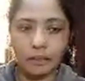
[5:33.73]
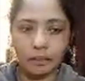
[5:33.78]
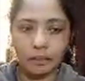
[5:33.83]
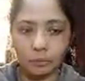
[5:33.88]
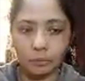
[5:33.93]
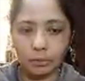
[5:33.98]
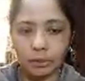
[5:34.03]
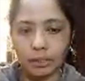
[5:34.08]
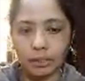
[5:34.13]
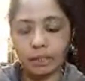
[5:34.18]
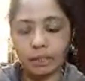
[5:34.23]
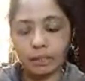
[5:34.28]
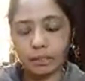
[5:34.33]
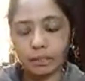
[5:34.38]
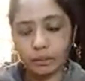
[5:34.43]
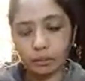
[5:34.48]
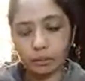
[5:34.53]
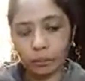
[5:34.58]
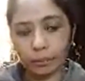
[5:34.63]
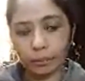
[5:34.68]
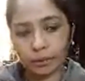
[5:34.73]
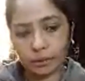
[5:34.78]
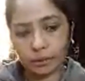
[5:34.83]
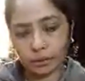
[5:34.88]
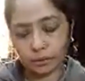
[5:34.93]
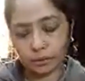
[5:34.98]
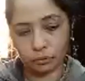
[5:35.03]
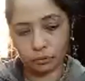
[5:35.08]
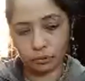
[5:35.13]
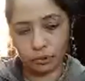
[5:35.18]
तीन अंगूठियाँ हैं तीन
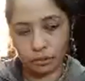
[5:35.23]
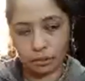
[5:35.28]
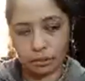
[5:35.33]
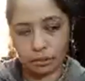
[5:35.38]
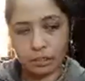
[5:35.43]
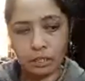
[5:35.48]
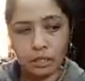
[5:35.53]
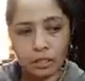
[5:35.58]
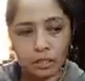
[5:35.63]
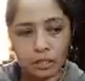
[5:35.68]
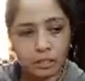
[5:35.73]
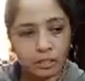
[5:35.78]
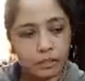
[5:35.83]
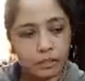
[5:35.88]
टोपस के जोड़े हैं